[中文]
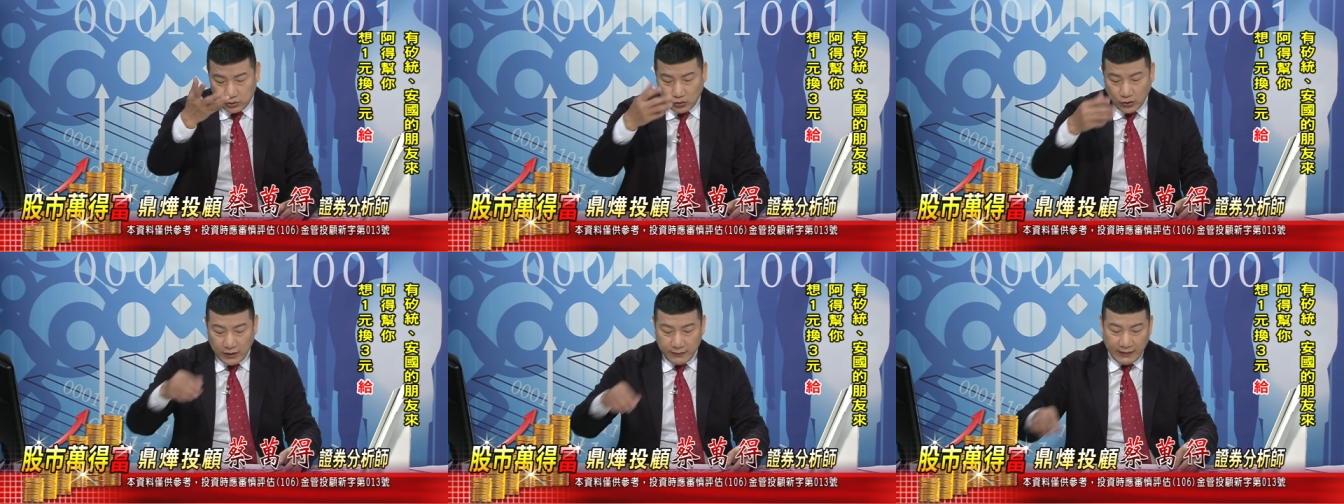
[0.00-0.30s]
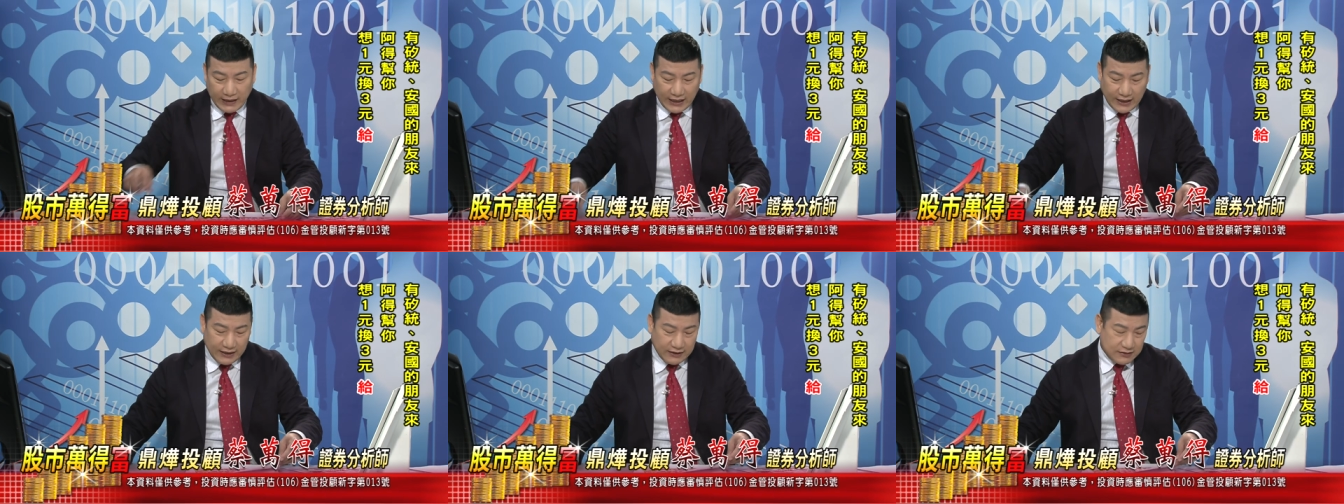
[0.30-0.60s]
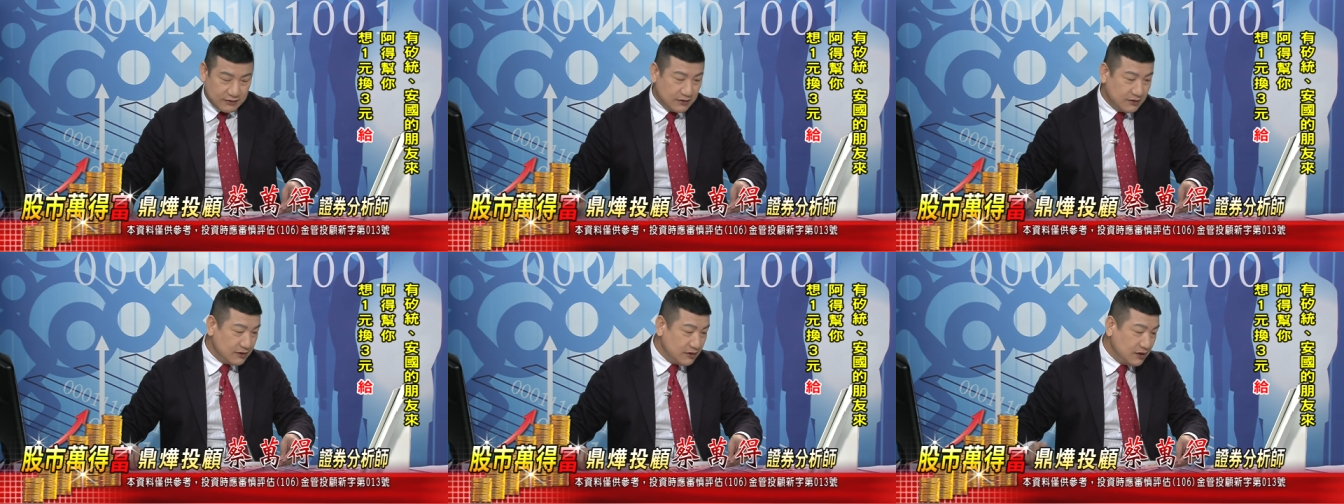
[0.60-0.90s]
对嘛？
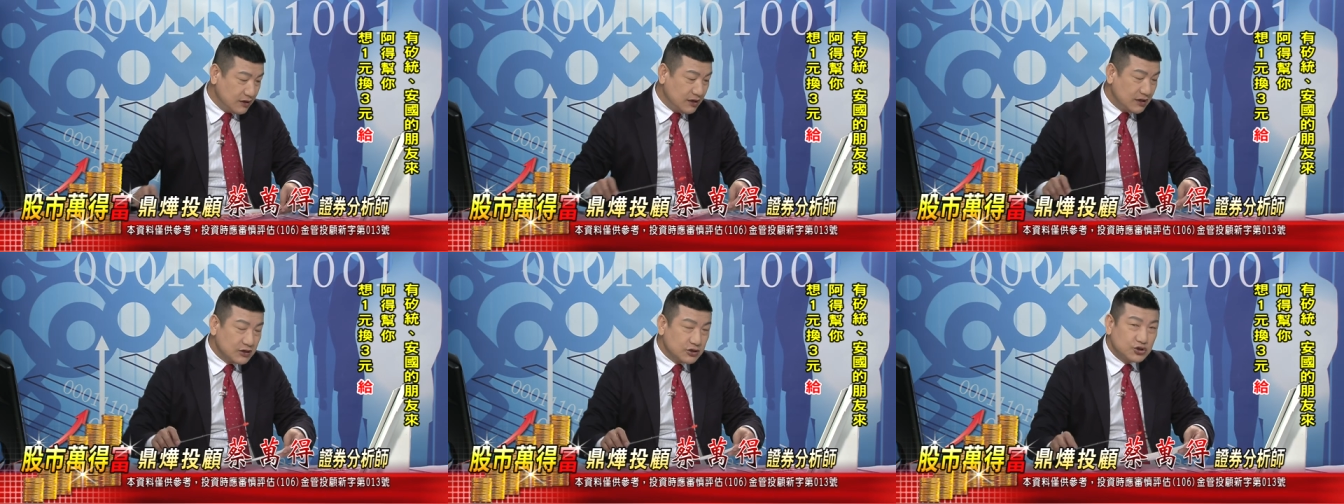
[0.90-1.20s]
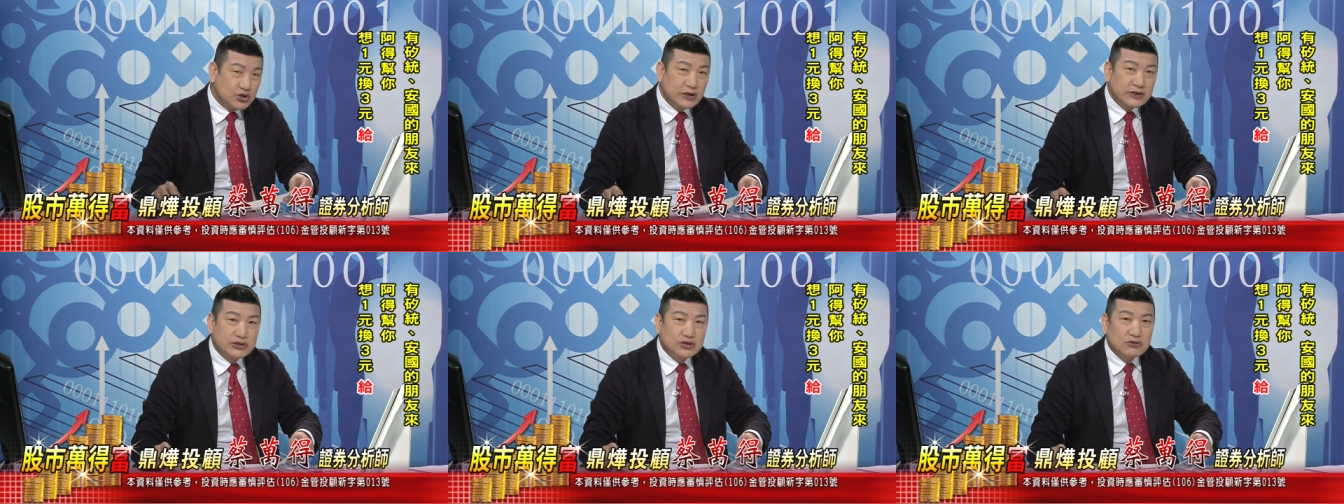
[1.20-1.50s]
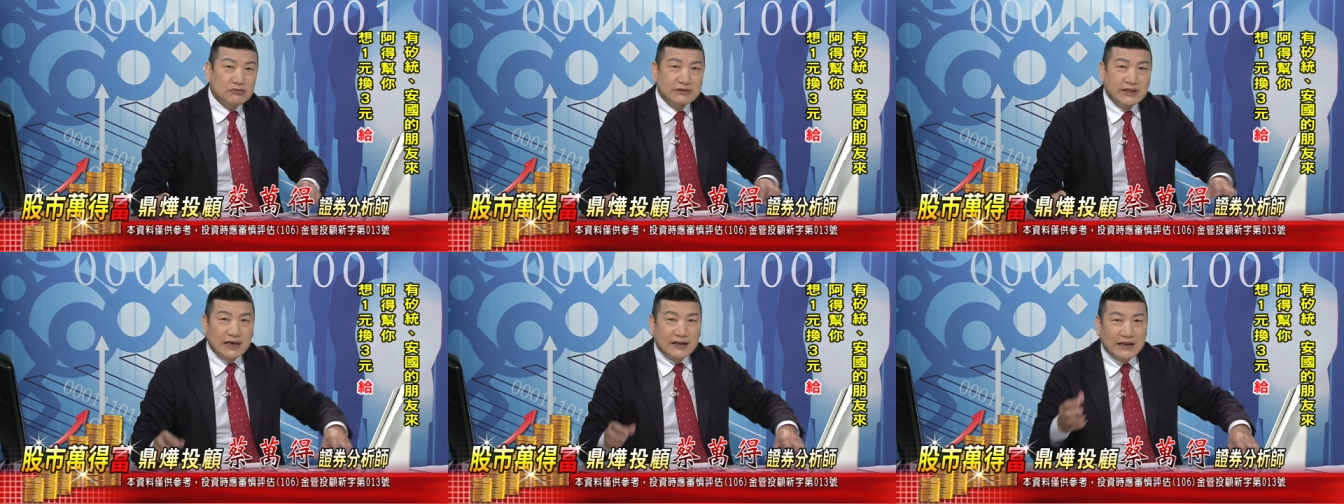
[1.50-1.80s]
所以
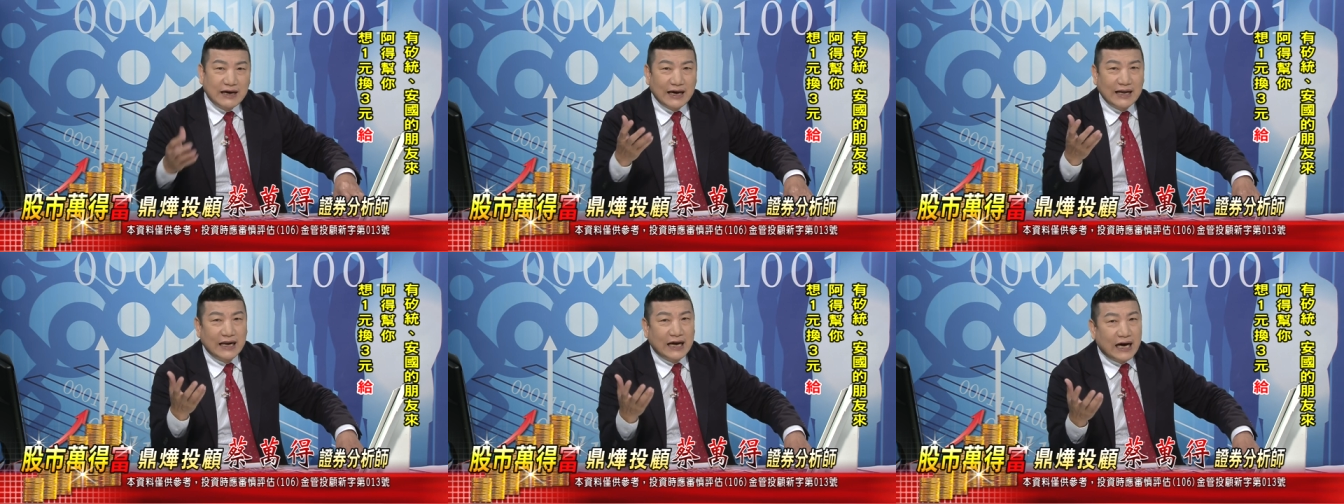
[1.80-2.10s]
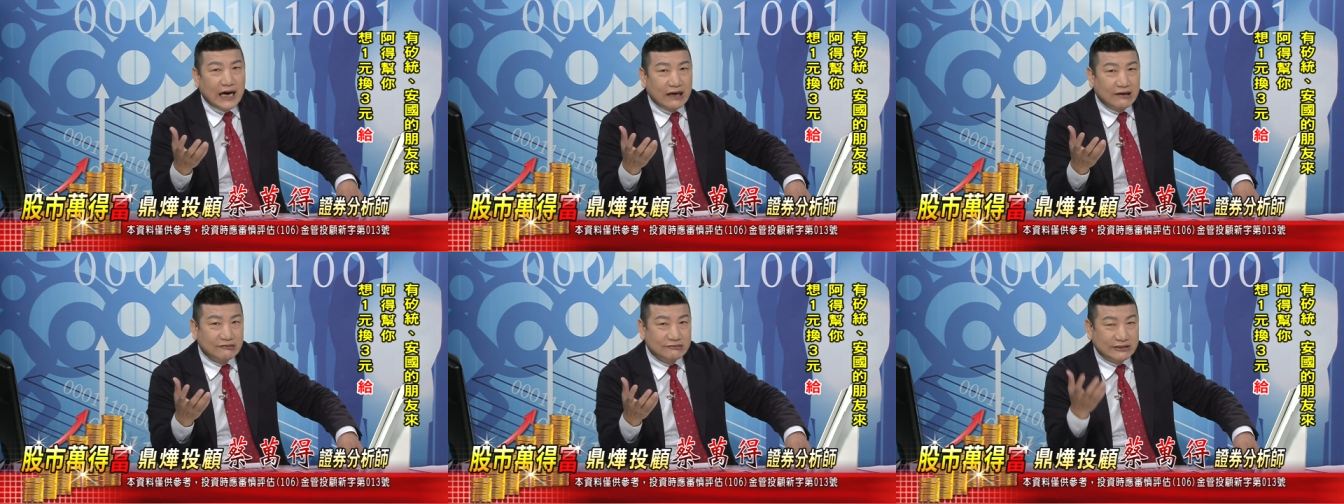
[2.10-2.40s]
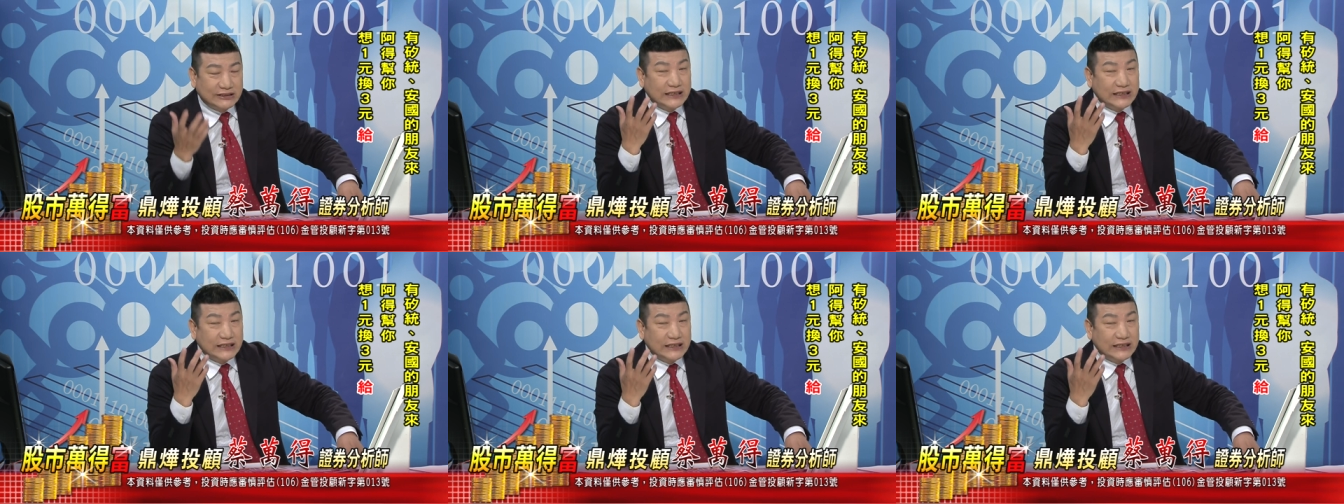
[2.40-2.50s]
重点来啦，